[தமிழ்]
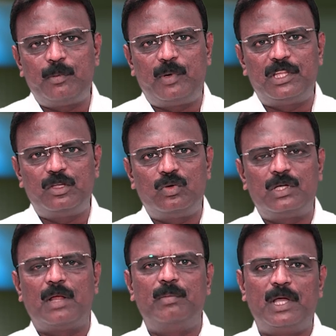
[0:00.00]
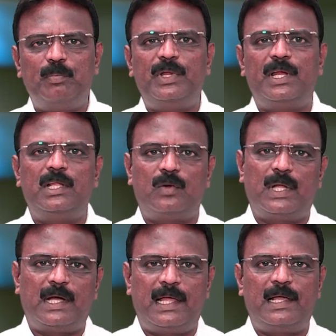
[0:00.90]
ஏற்படுத்தி கொடுக்குற மிகப்பெரிய
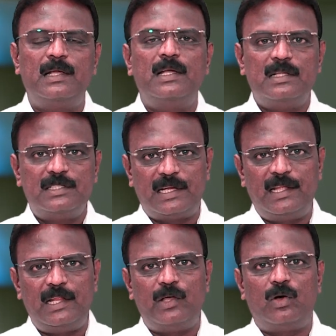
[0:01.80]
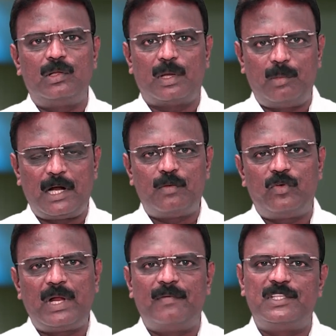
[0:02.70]
நிறுவனங்களை சென்னையிலேயோ தமிழ்நாடு
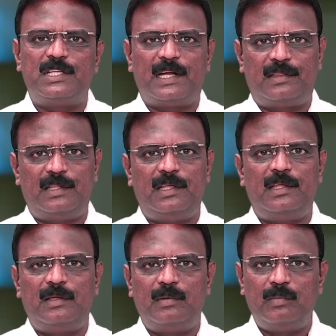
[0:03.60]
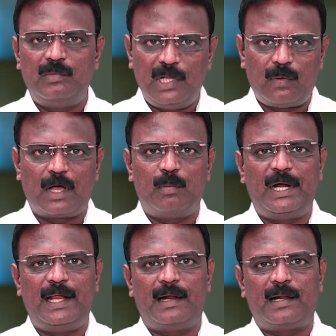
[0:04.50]
ஃபுல்லாக வச்சு நடத்தி நிர்வாகம்
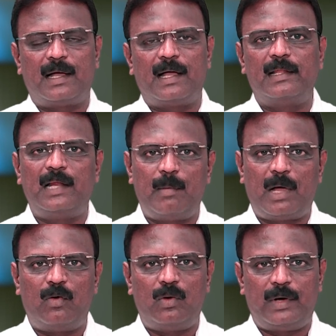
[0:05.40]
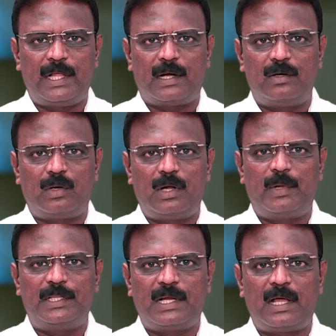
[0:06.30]
பண்ணிக்கிட்டு இருக்காங்க அது இல்லாமல் அவங்களுடைய கண்ட்ரோலில்
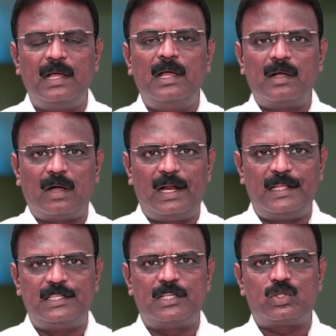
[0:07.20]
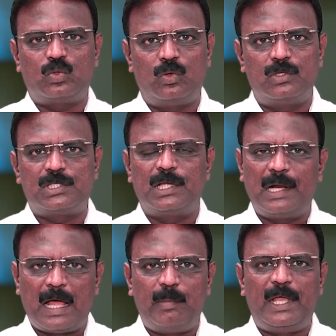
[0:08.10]
பார்த்தீங்கன்னா காலேஜஸ் ஸ்கூல்ஸ்
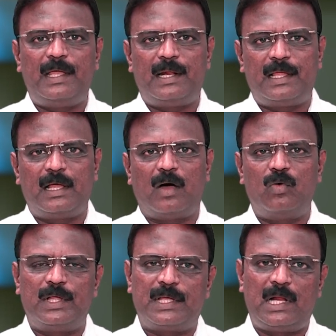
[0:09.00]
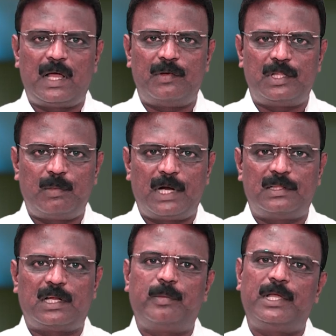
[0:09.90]
எல்லாமே இருக்குது அவங்களுக்கு எல்லா விதமான
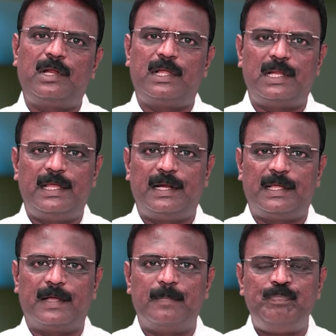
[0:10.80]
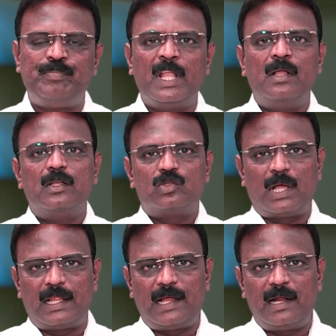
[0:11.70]
திறமைகளும் அதில் இருக்குது ஸோ
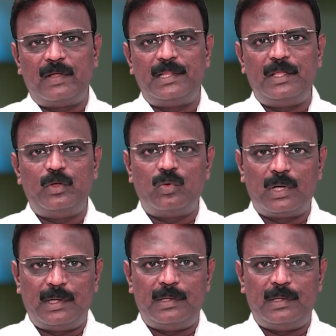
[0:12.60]
அதனால் வந்து இவங்க